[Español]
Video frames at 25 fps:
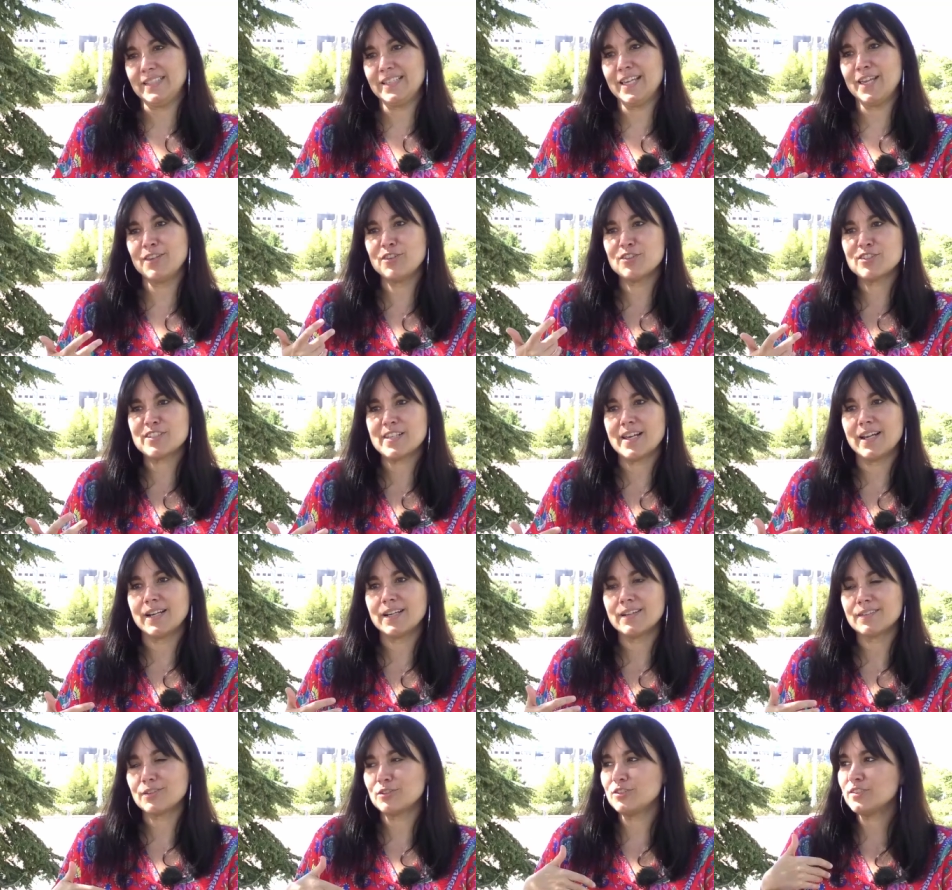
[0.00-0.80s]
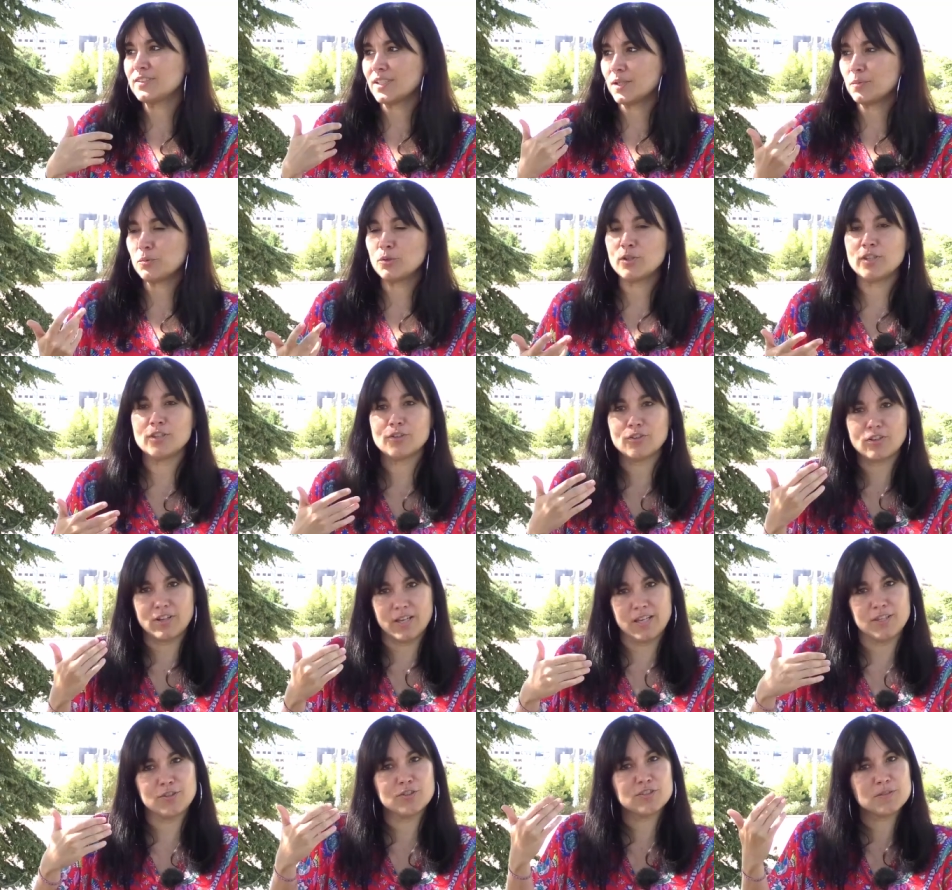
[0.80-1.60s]
Y ellos han
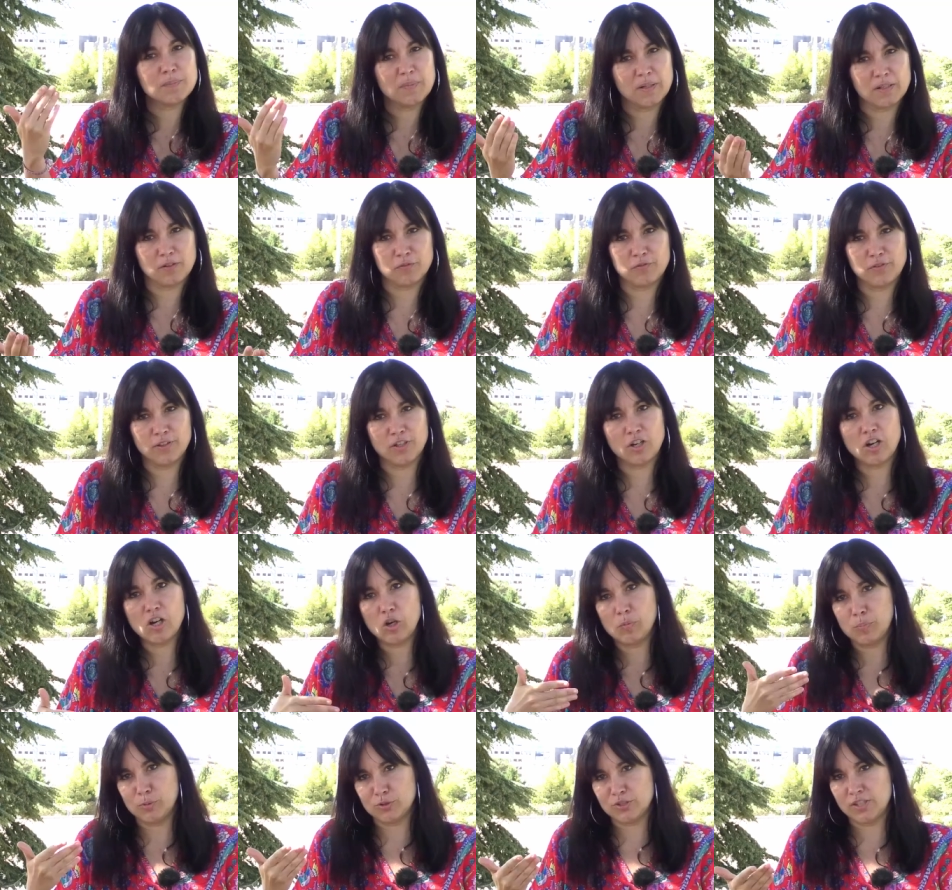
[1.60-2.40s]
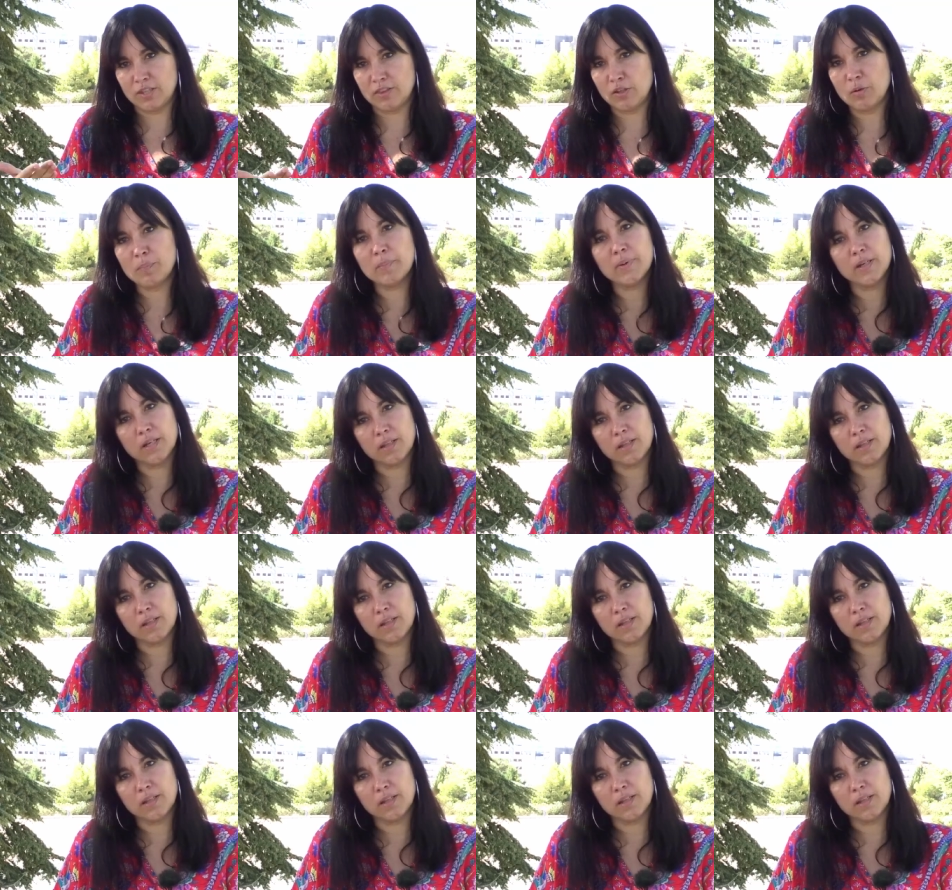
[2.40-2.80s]
contribuido, ellos me refiero a la oposición